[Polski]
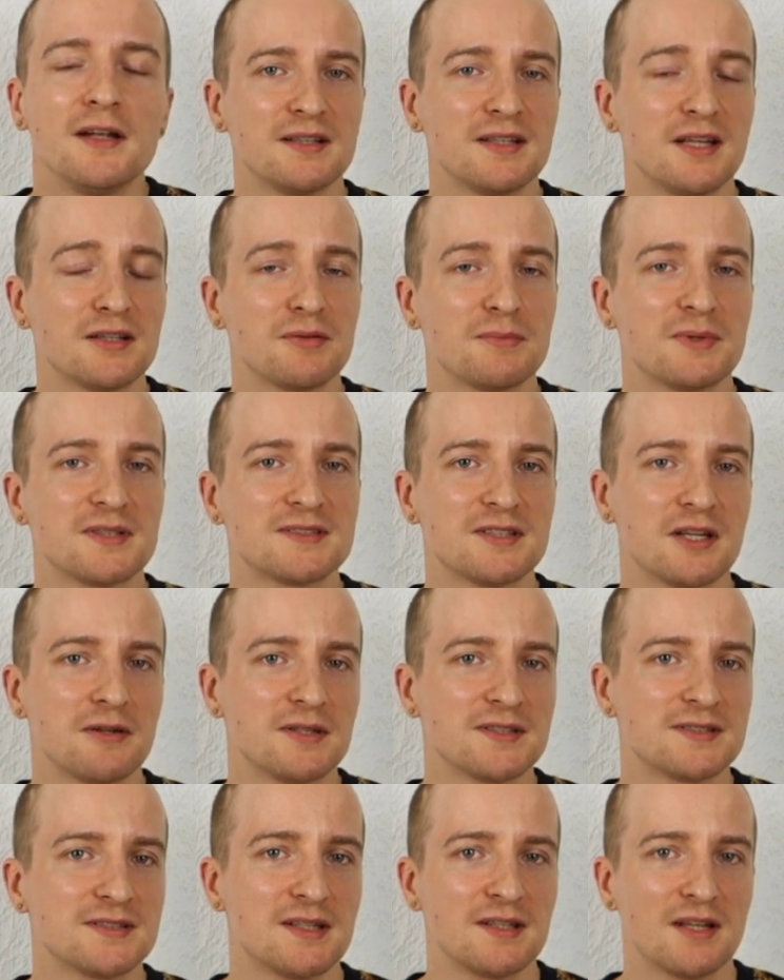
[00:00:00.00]
Natomiast
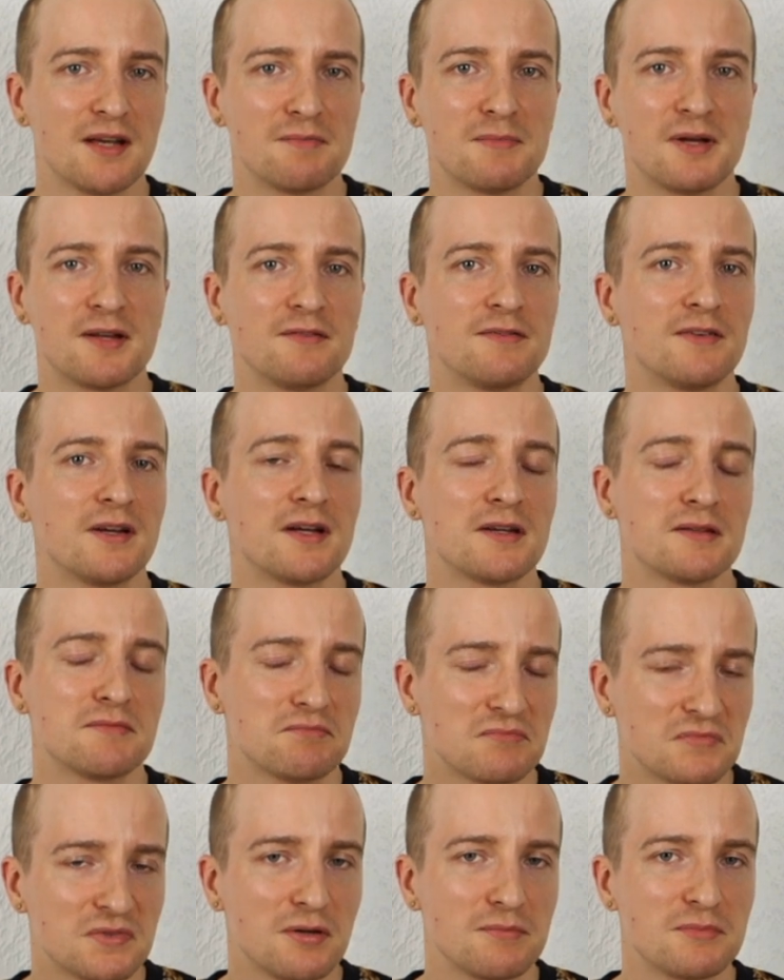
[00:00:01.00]
cała seria Mervej,
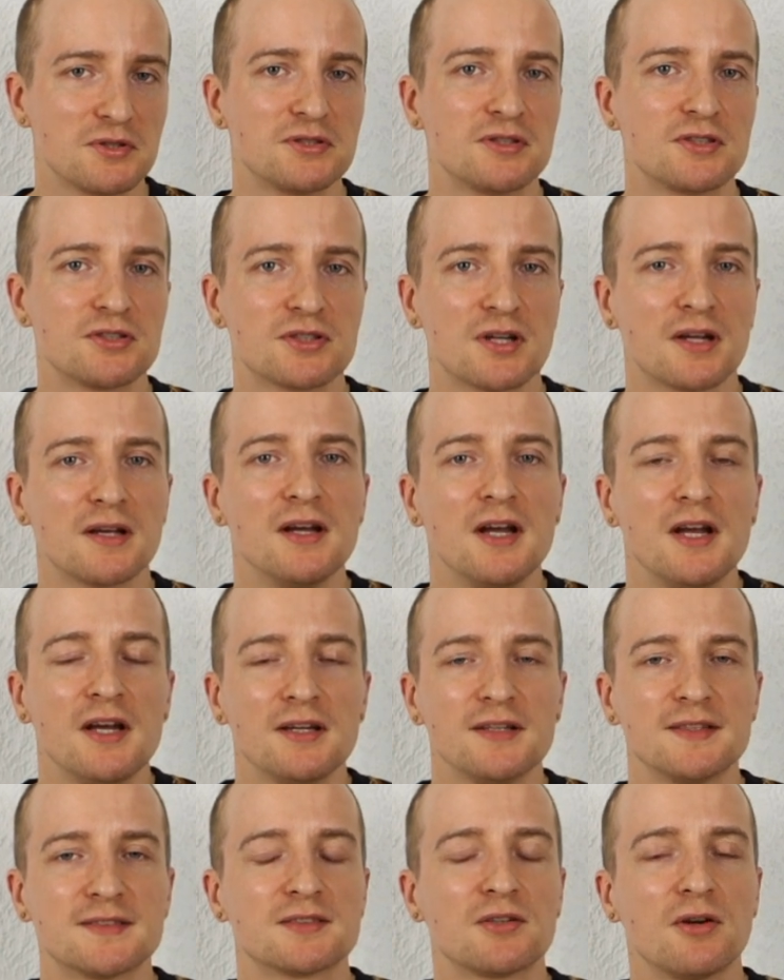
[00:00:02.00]
to myślę, że
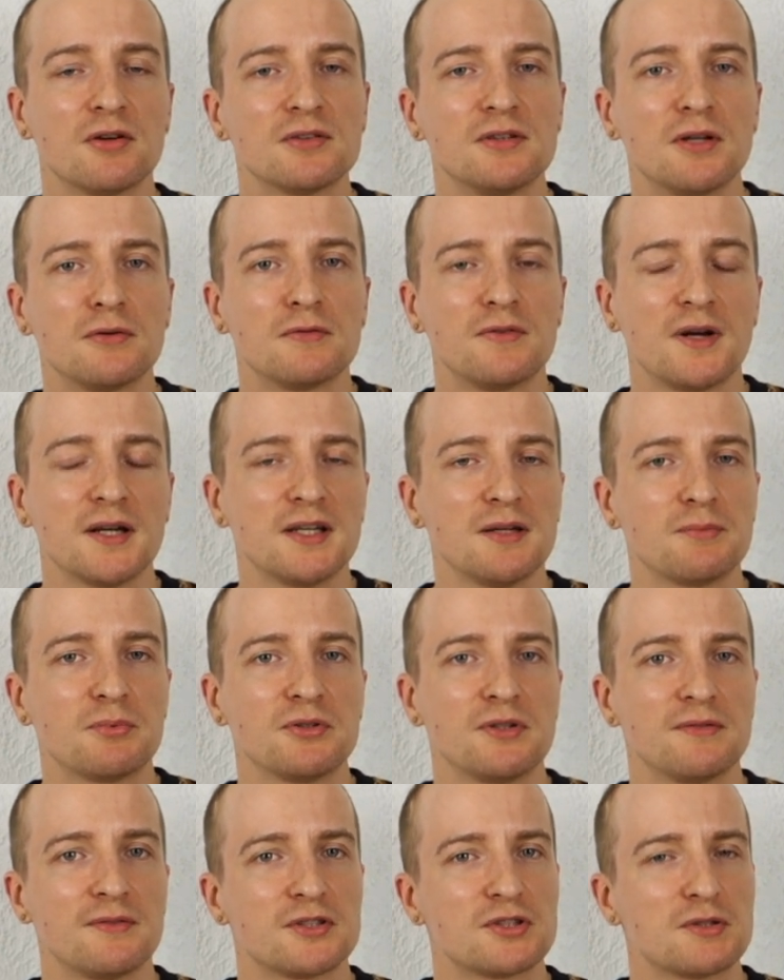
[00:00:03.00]
jest godna uwagi,
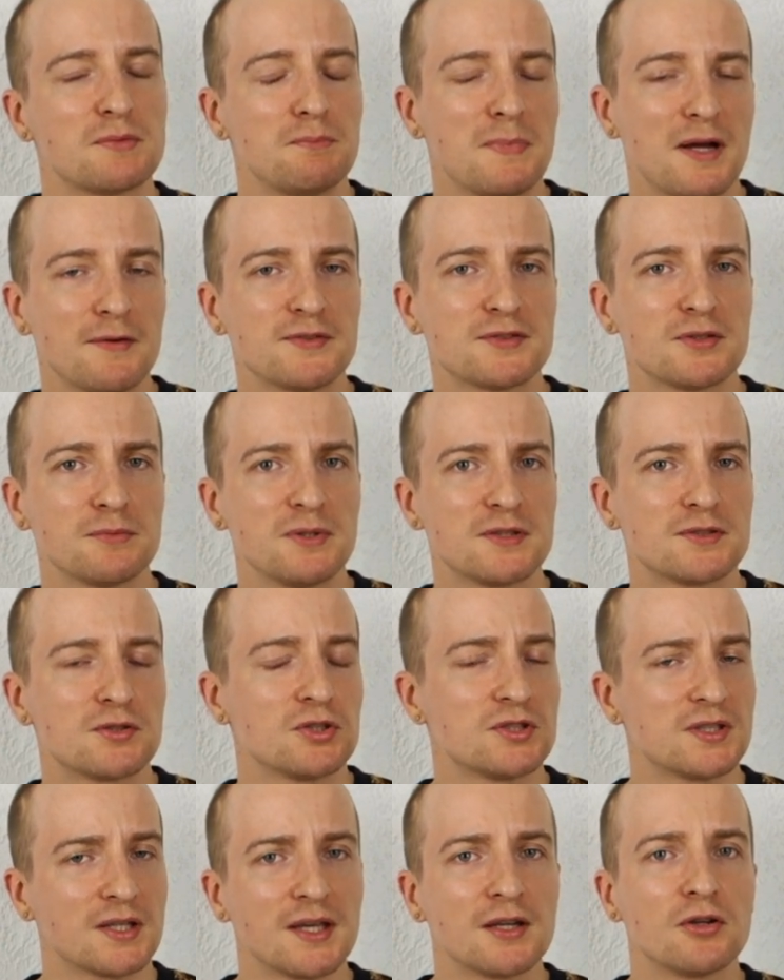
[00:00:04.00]
ponieważ ma w sobie
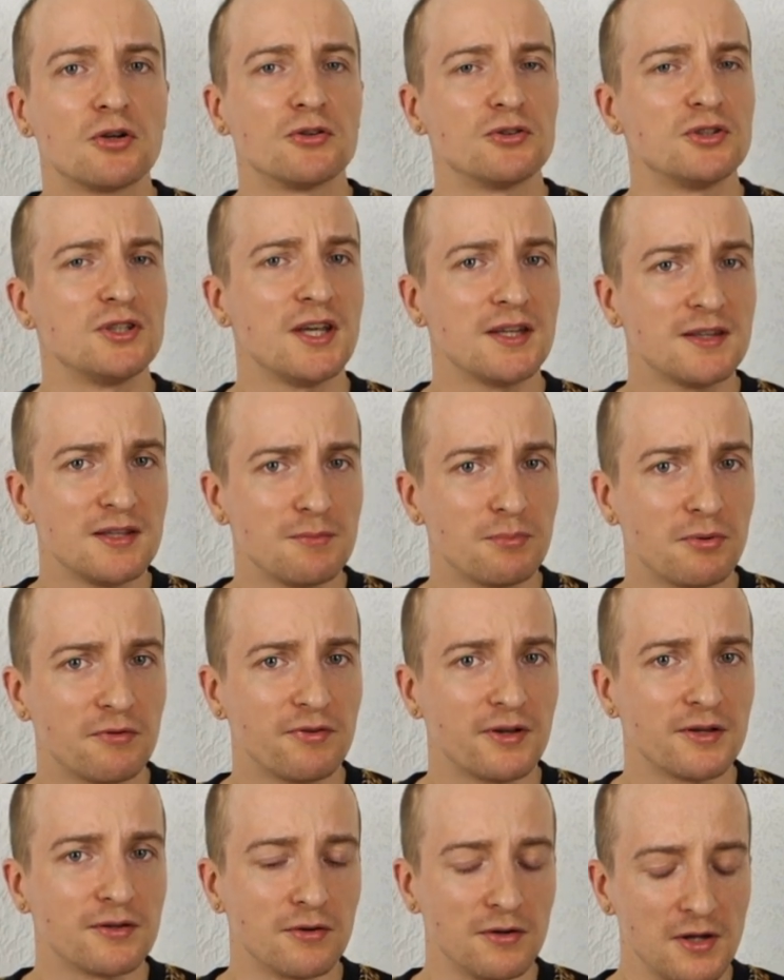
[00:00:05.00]
coś takiego
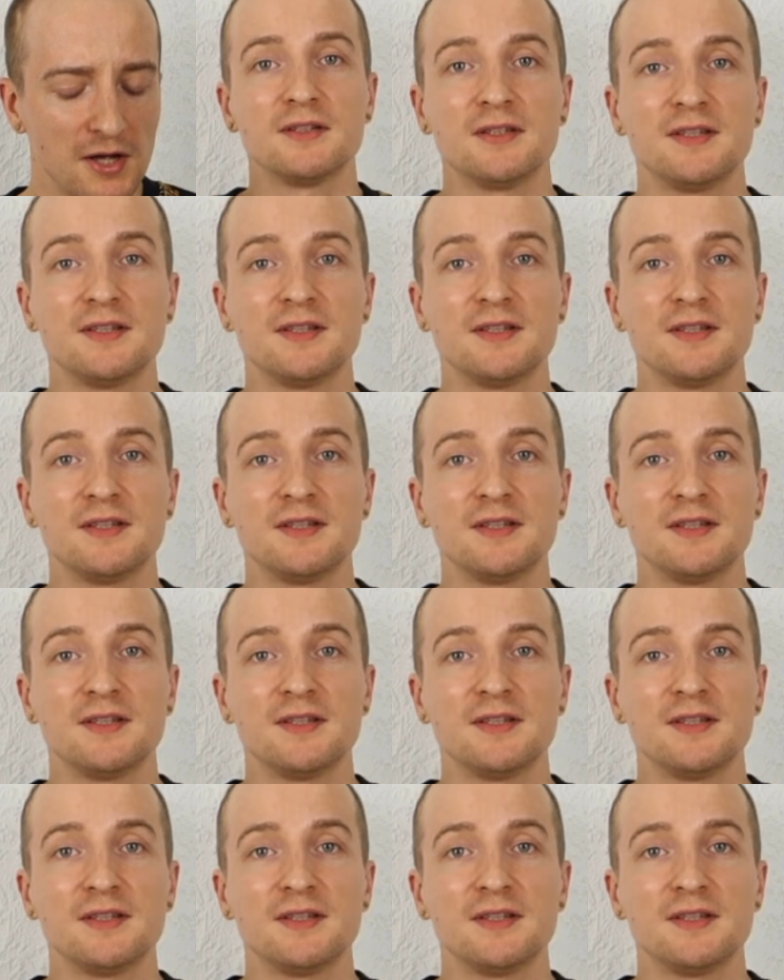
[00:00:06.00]
nietypowego.